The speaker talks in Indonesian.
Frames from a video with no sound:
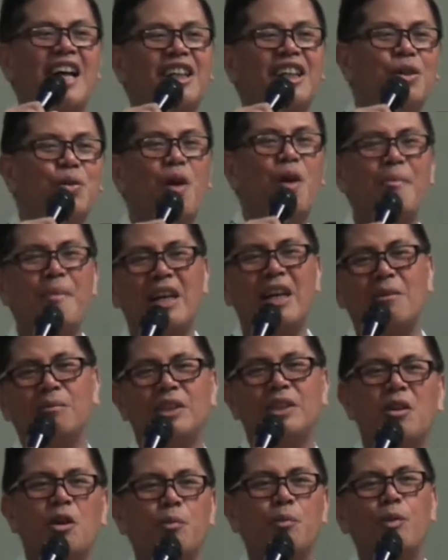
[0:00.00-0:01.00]
hari dua malam
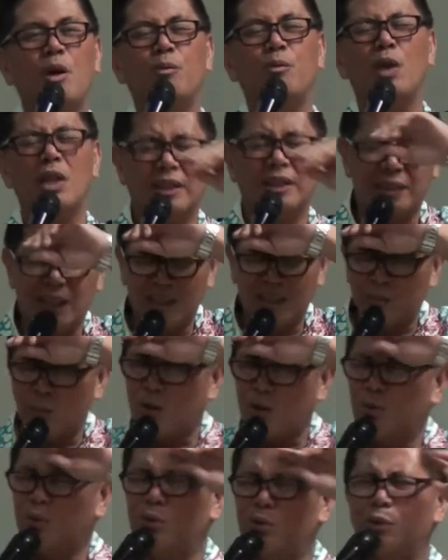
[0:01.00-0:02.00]
Singapura pulang-pulang stres,
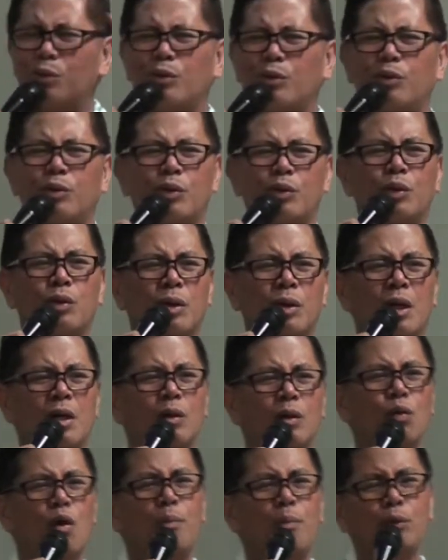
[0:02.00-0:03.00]
waduh
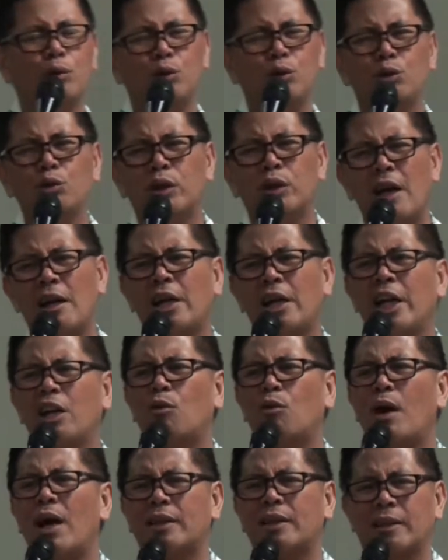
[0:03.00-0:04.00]
20 juta
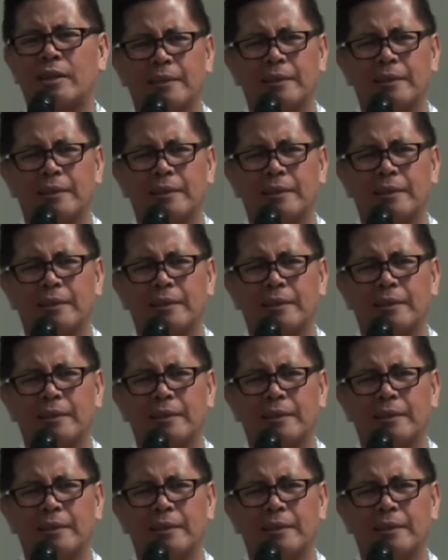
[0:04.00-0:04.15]
lewat.